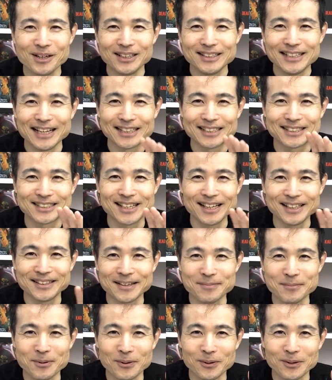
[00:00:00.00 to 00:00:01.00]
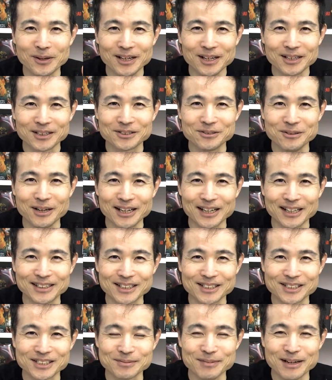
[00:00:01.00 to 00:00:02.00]
やっつけても食われて
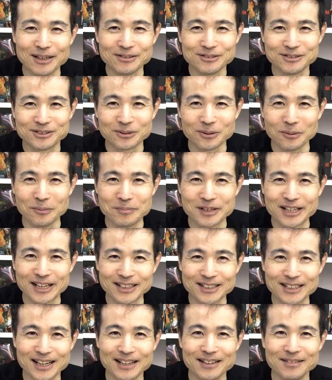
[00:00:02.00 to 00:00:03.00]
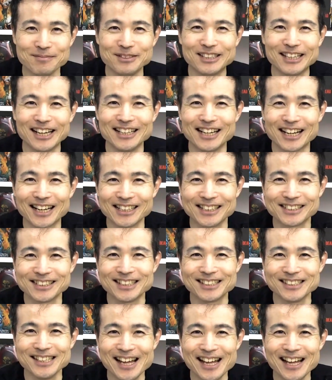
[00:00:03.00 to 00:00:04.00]
しまうゾンビかなみたいな感じで
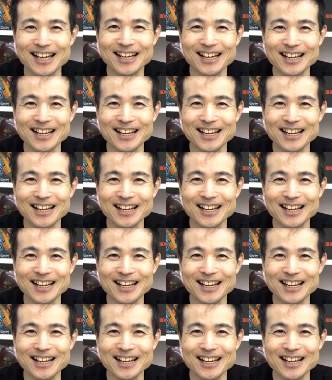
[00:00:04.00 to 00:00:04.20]
すね。